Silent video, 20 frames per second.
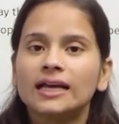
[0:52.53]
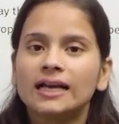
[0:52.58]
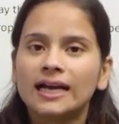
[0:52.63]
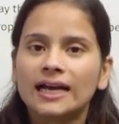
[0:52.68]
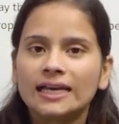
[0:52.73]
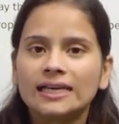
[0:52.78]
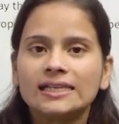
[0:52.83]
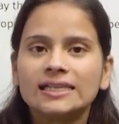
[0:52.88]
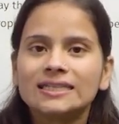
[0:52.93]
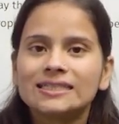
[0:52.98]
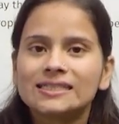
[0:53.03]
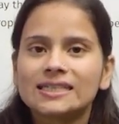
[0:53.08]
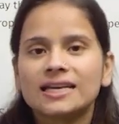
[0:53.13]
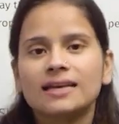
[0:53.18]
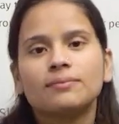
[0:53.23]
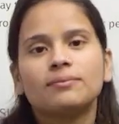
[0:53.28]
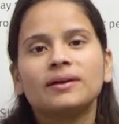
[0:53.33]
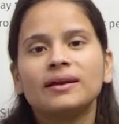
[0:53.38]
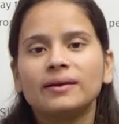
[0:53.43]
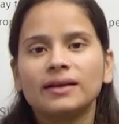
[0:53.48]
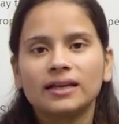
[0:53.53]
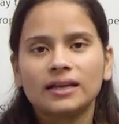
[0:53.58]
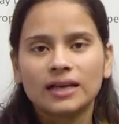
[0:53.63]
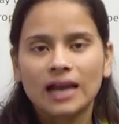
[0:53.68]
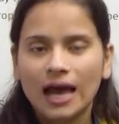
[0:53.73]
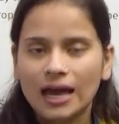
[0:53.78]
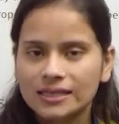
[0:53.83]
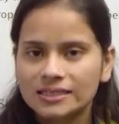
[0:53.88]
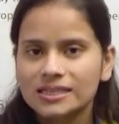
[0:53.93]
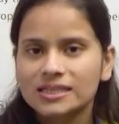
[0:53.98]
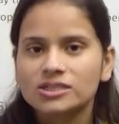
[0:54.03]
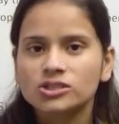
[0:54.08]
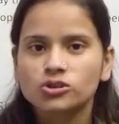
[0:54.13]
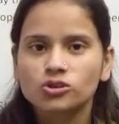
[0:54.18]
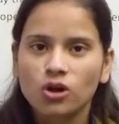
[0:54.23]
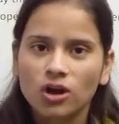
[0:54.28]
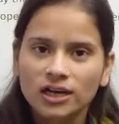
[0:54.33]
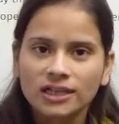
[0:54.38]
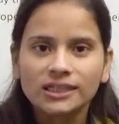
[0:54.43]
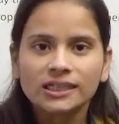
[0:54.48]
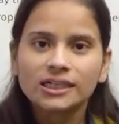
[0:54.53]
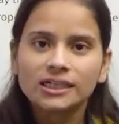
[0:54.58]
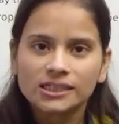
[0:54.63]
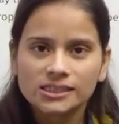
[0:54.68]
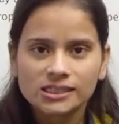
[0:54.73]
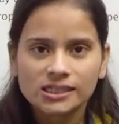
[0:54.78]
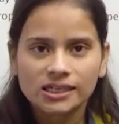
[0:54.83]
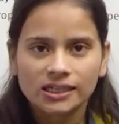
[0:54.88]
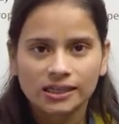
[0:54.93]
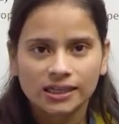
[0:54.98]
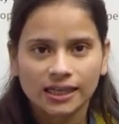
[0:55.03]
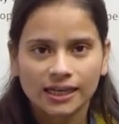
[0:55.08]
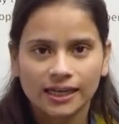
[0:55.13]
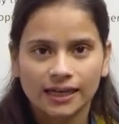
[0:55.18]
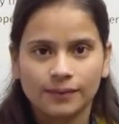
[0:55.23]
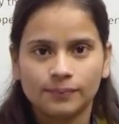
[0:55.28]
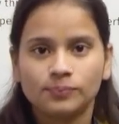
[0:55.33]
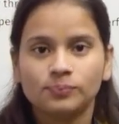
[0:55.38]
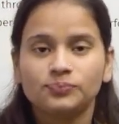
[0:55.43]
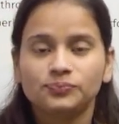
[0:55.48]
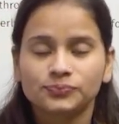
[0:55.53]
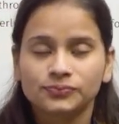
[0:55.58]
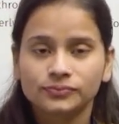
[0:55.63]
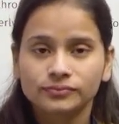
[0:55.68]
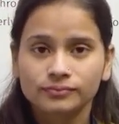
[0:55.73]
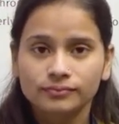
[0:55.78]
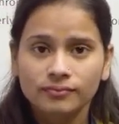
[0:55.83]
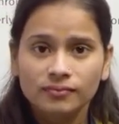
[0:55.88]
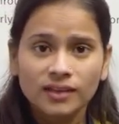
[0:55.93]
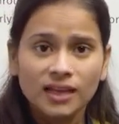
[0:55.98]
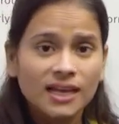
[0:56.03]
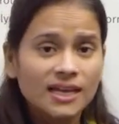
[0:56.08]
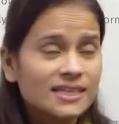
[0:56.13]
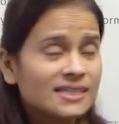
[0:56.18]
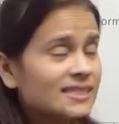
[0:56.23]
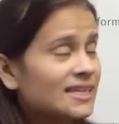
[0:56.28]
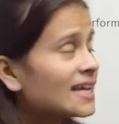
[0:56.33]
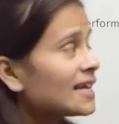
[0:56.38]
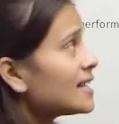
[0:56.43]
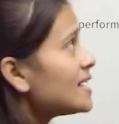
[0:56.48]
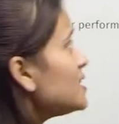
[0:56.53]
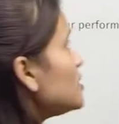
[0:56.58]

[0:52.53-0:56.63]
कहीं से भी क्लासेस ज्वाइन कर सकते हैं सेकेंड